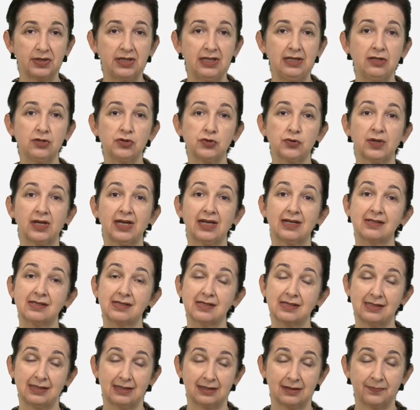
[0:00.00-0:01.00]
que isso quer
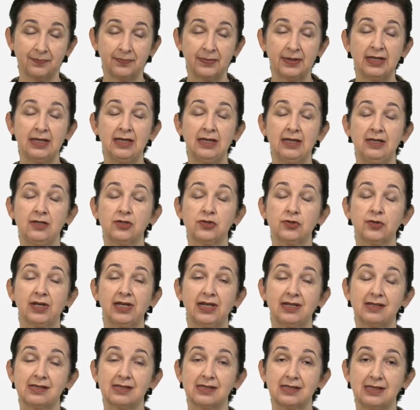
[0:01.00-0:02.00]
dizer? Isso
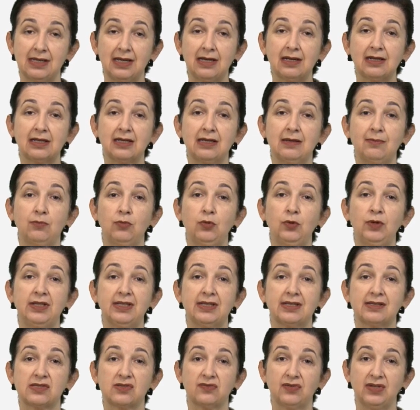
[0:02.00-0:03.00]
quer dizer que
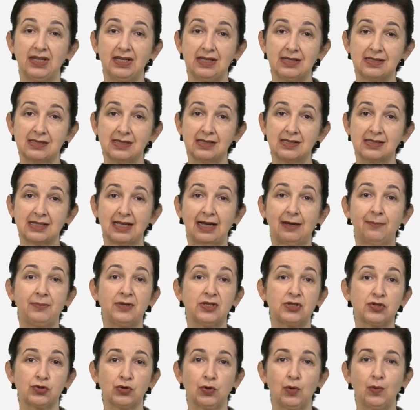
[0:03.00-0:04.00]
muitas vezes a
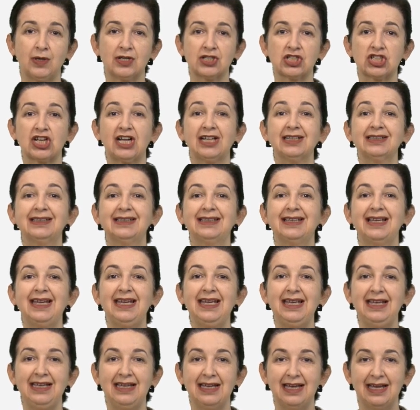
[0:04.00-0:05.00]
pessoa já
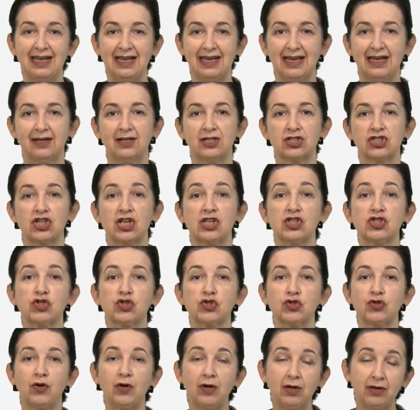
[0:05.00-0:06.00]
tem, ela já
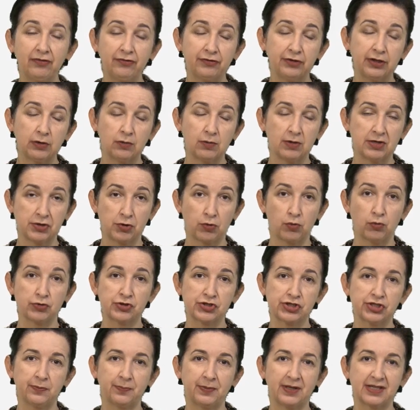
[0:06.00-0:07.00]
sofre com a
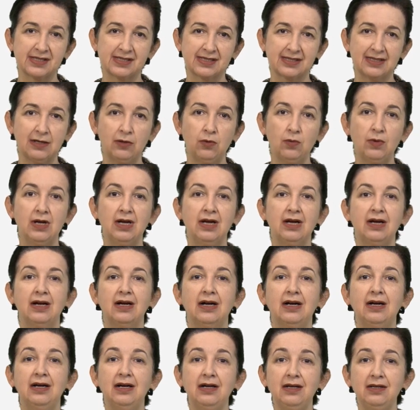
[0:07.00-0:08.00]
constipação
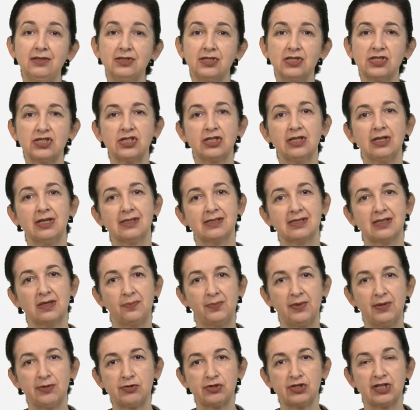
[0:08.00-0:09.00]
antes de
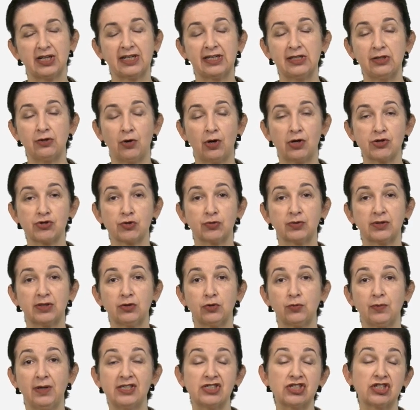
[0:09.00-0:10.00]
receber o diagnóstico da
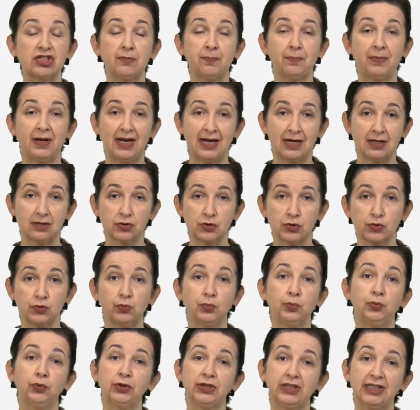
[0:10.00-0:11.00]
doença de Parkinson.
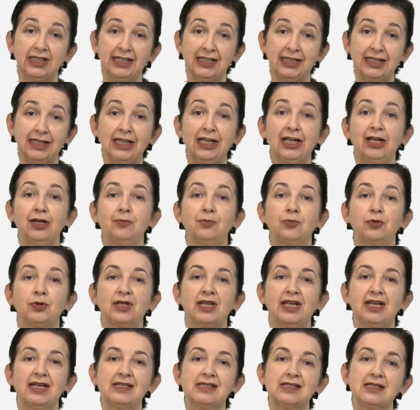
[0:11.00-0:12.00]
Por quê?
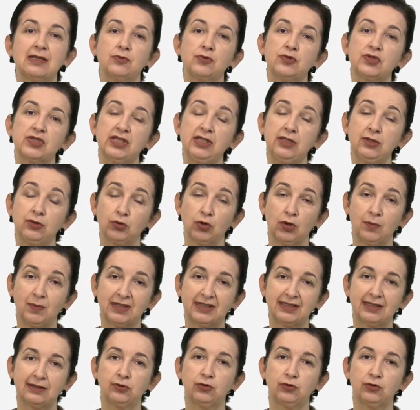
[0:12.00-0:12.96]
Porque esse é um sintoma da